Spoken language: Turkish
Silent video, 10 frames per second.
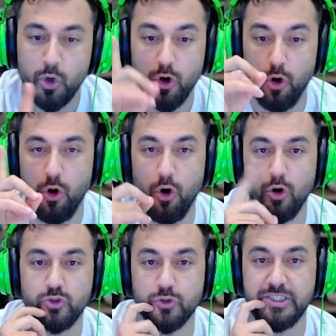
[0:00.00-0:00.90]

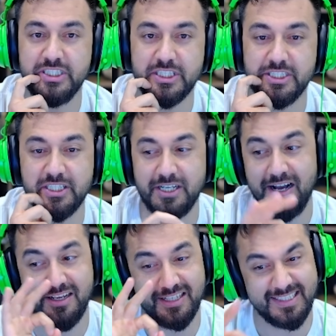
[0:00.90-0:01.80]
Oo çok iyi çıktık
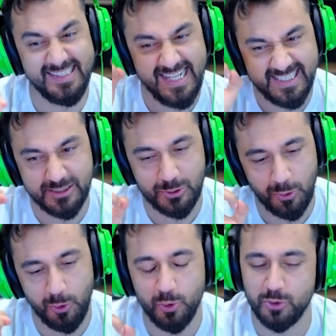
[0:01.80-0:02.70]
kanka. Net
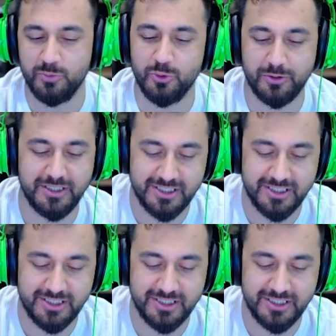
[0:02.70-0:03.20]
söylüyorum çok iyi